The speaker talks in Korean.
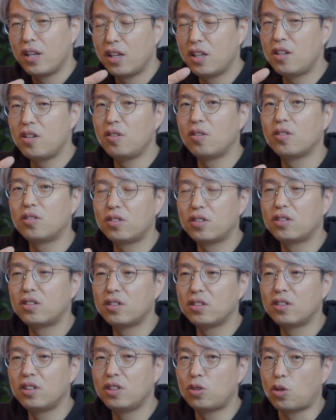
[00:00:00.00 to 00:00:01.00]
이런
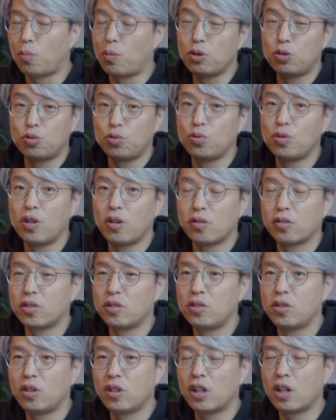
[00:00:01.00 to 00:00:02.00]
것들이 정말
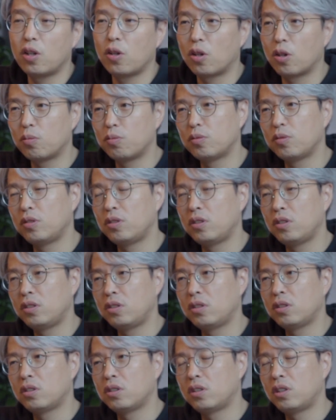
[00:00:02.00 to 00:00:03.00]
중요하거든요. 그러니까
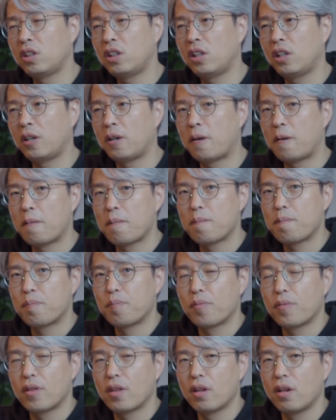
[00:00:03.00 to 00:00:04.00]
여러분들이
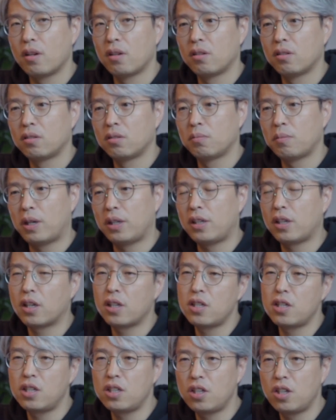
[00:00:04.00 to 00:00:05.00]
음,
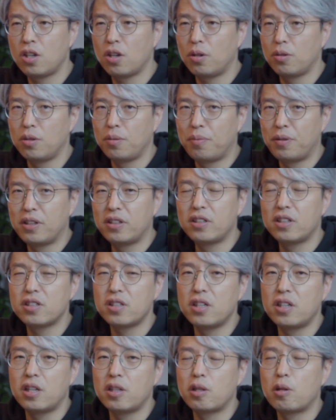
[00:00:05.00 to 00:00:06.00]
만약에 이, 이
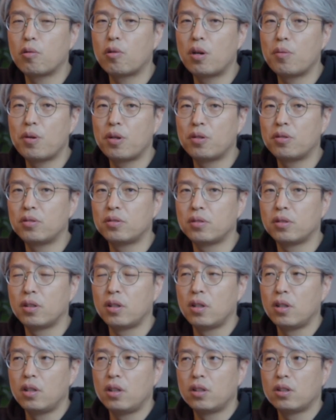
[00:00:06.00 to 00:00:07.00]
필드에서 일한다고 하면은
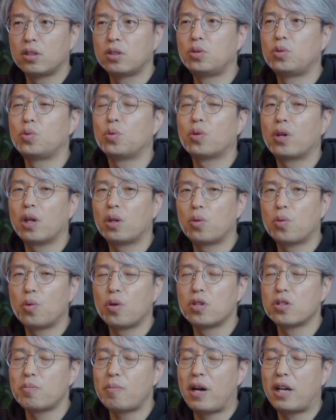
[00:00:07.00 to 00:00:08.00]
그쪽
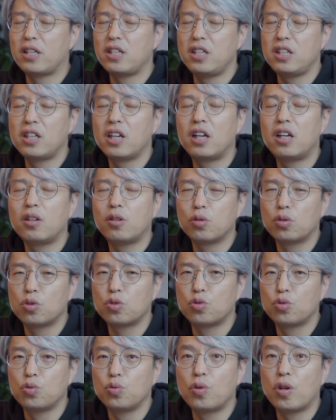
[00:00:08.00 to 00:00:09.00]
계통에서 많이 일하는
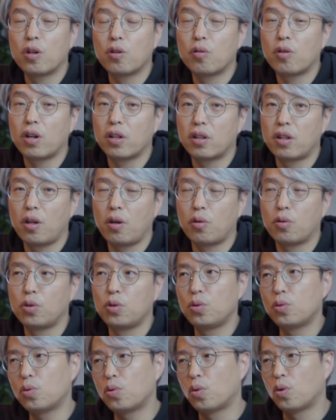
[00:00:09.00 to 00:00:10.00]
것도 중요할 것 같아요.
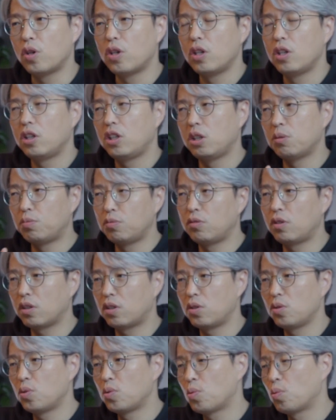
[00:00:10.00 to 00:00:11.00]
그리고 이분
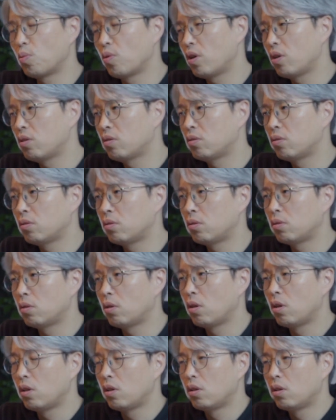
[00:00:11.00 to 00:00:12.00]
같은 경우에는